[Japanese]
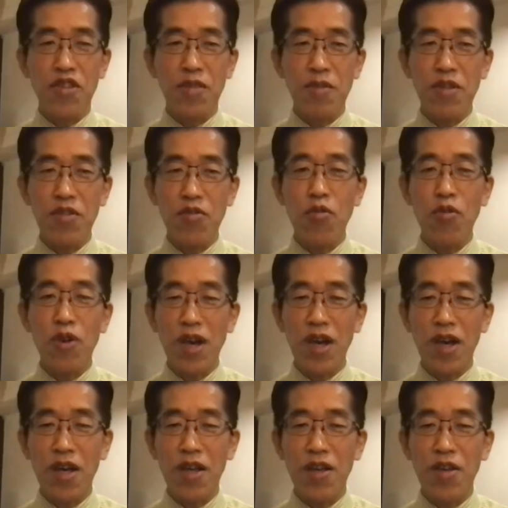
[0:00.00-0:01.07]
自民党
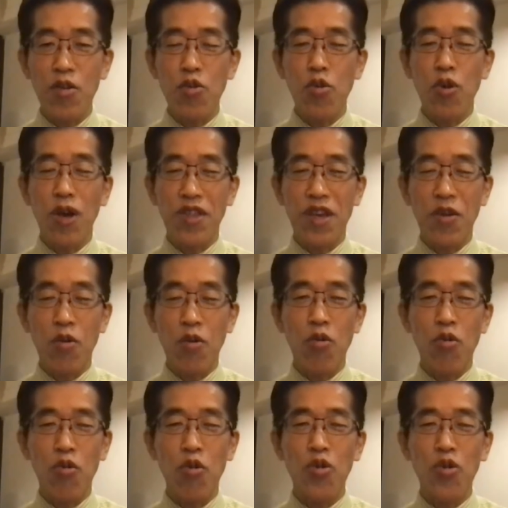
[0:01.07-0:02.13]
が、与党はじゃあ今
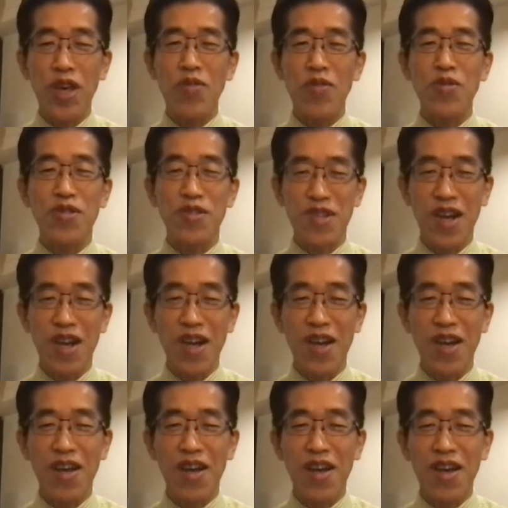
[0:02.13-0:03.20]
後どう対応するか。
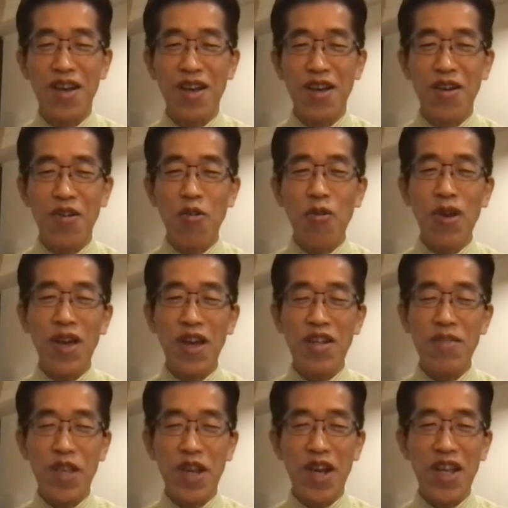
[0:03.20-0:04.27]
今回ある意
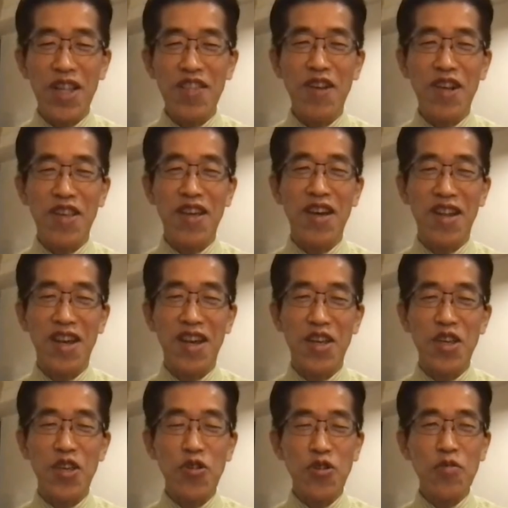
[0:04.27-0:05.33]
味で勝ったわけだから、
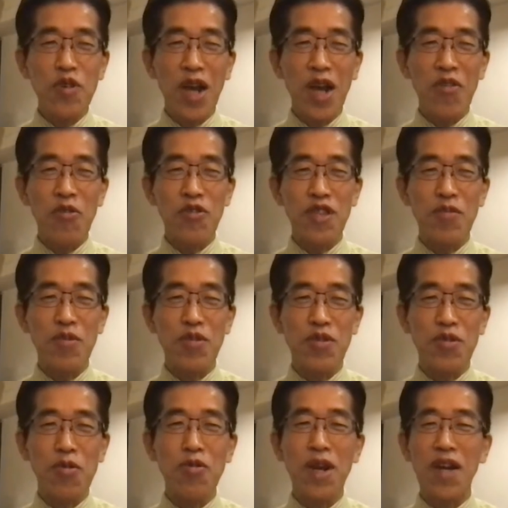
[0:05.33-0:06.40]
緩む可能性もす
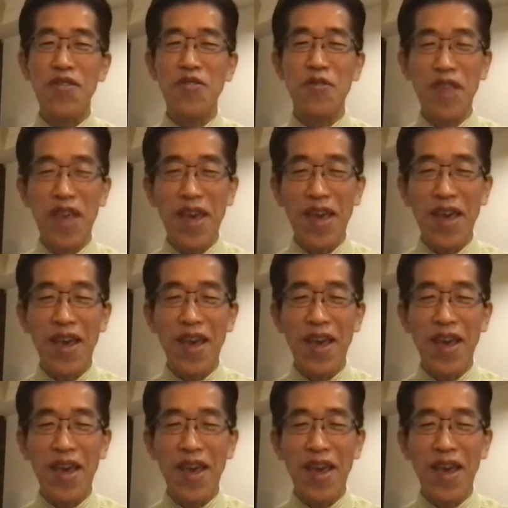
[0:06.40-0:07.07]
ごくあるのね。